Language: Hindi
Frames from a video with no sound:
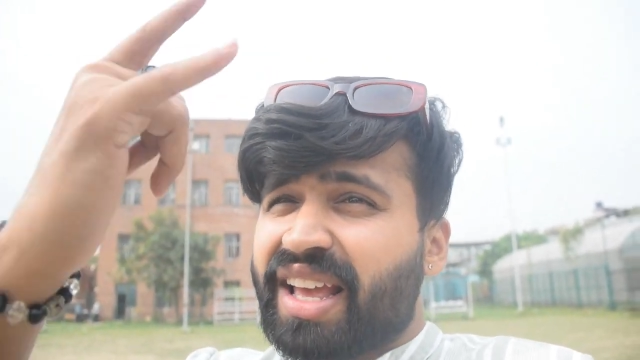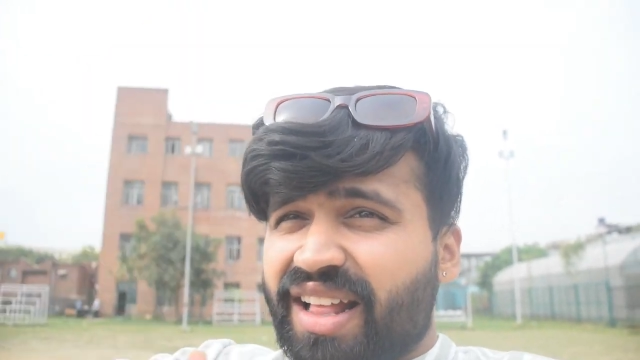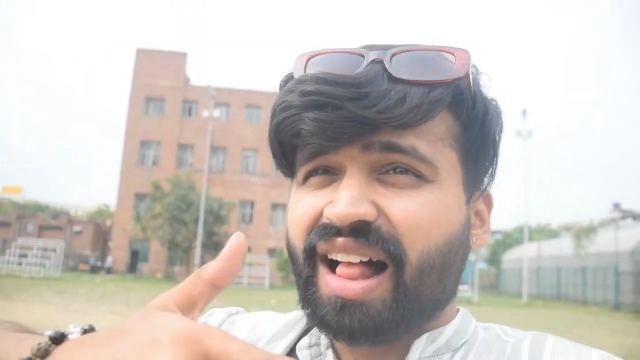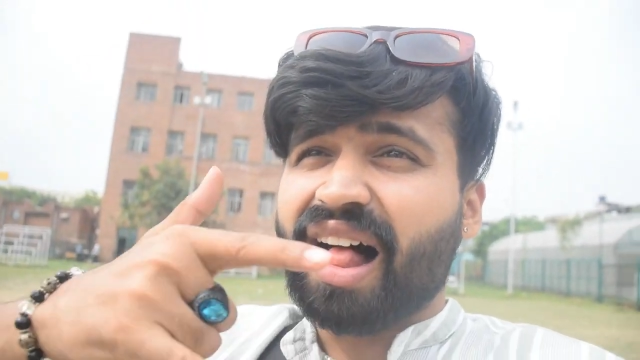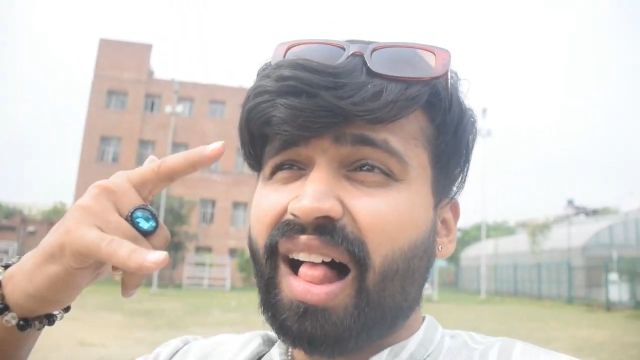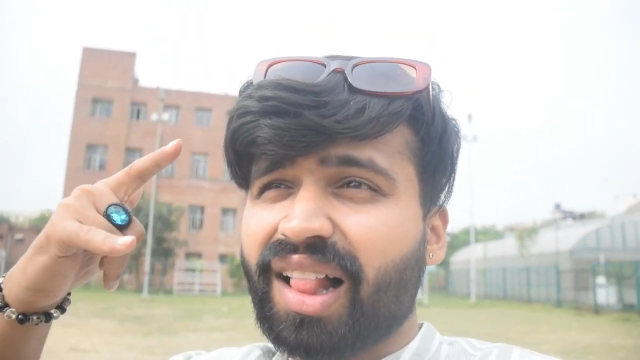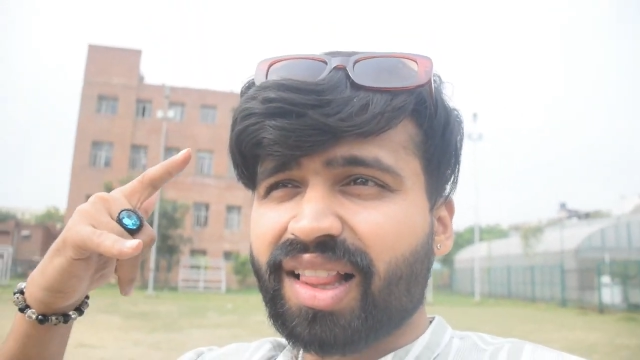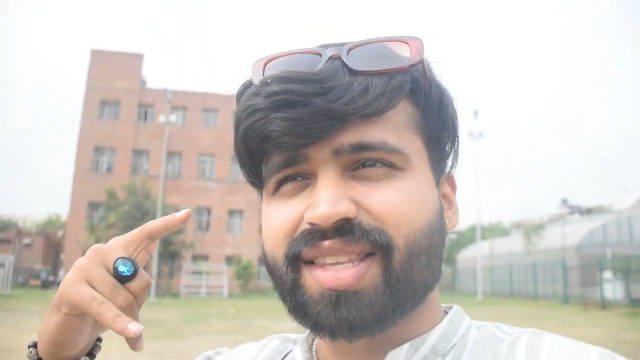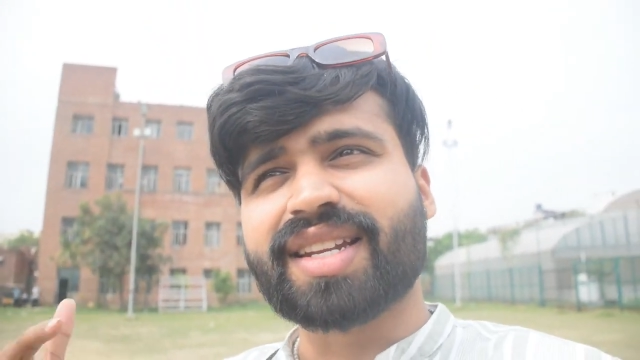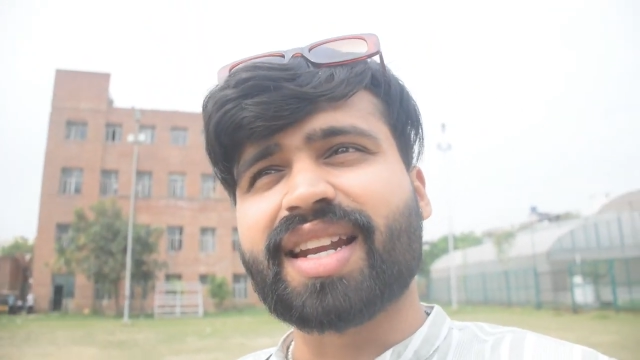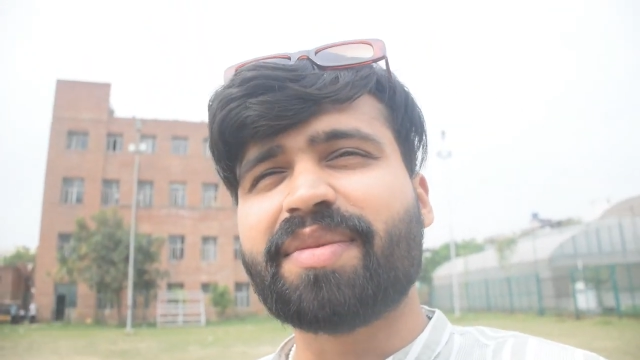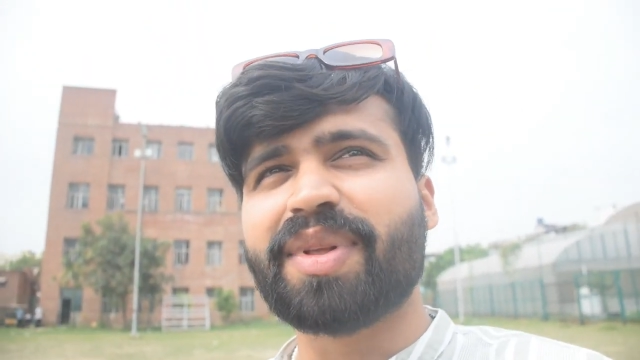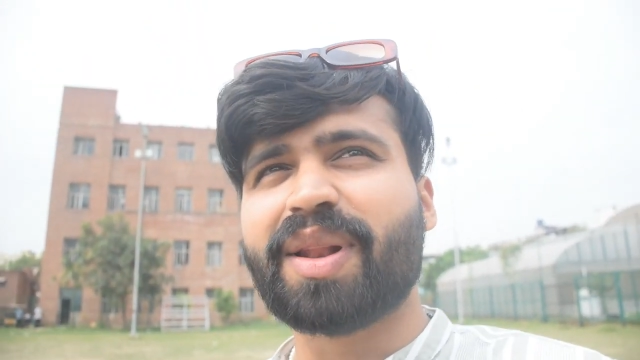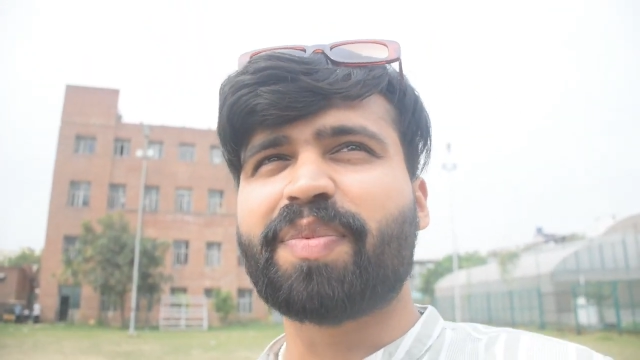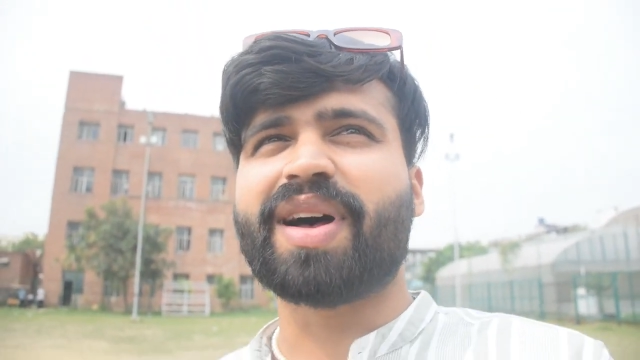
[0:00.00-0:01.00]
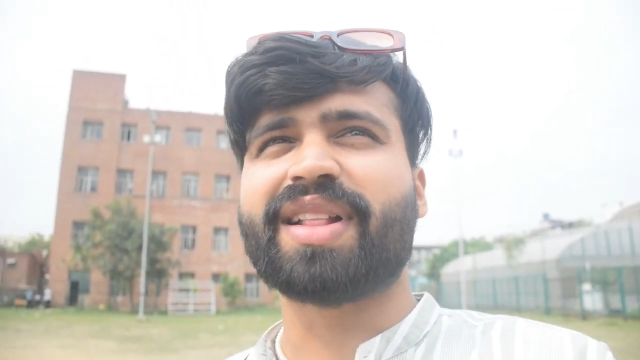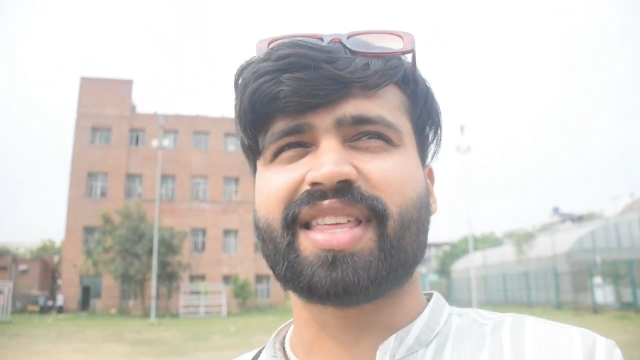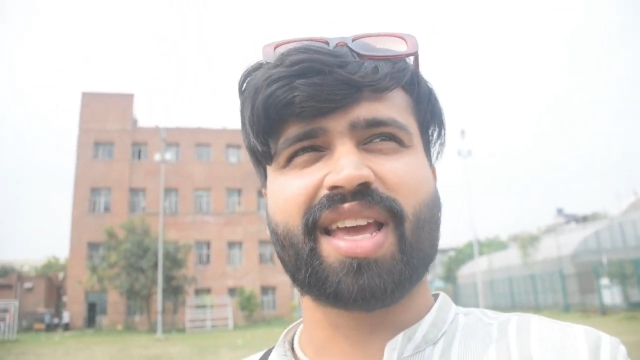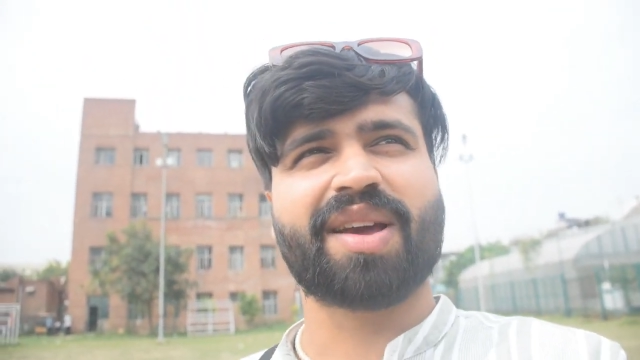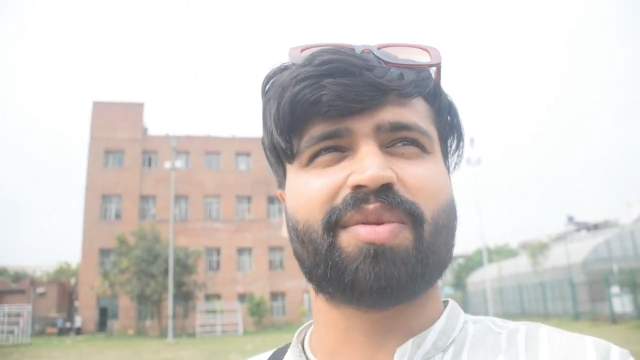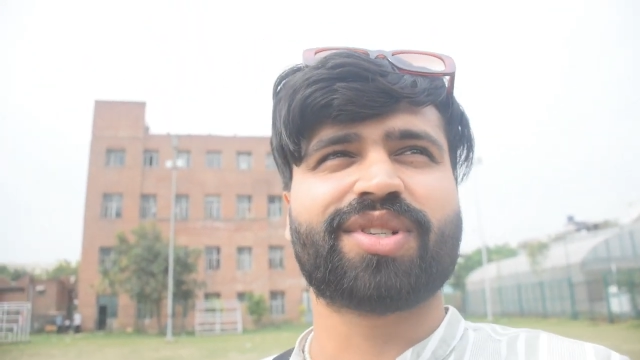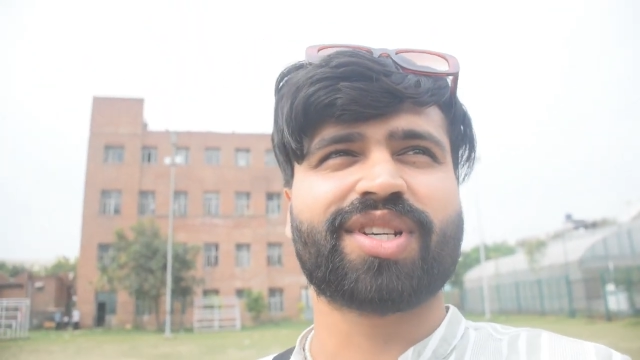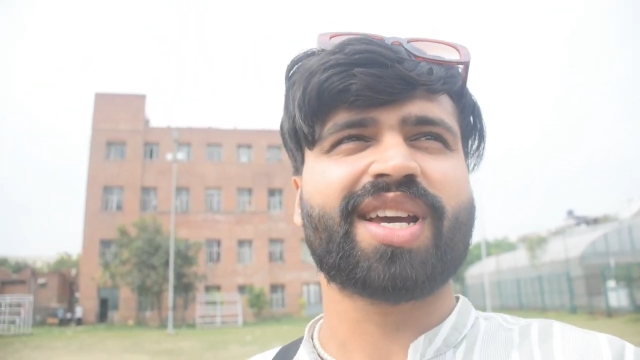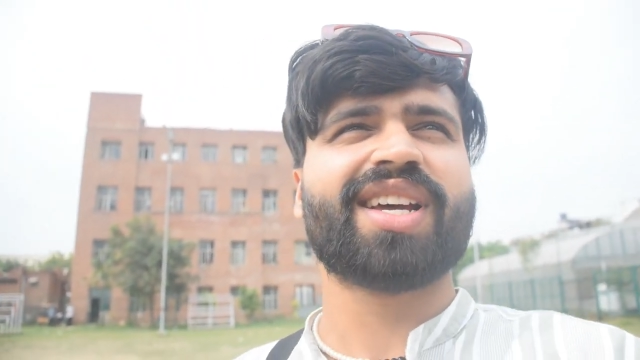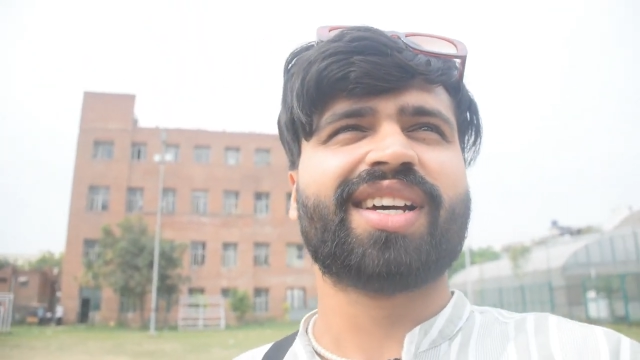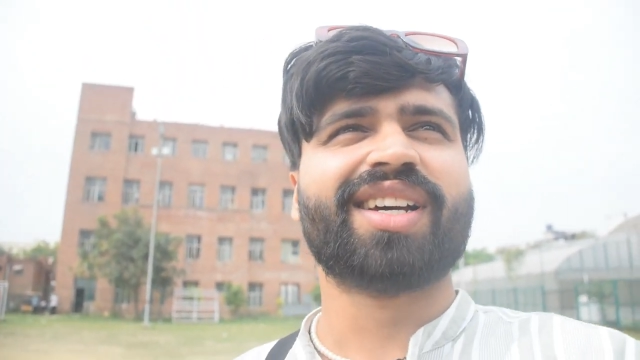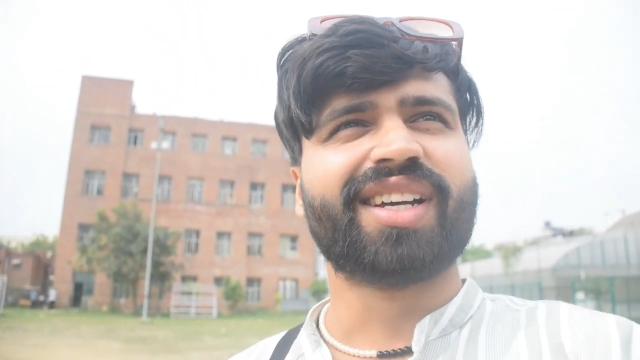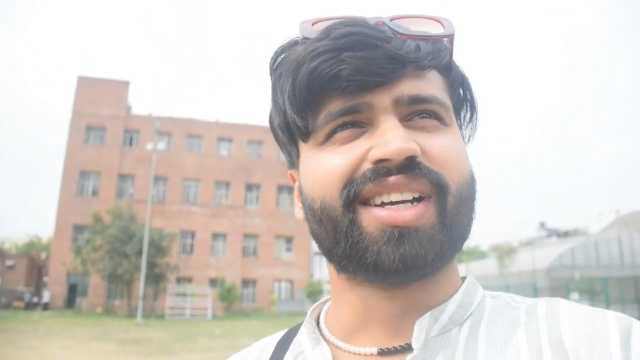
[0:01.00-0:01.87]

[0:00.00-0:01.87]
गर्ल्स नहीं मिल पाती है मुझे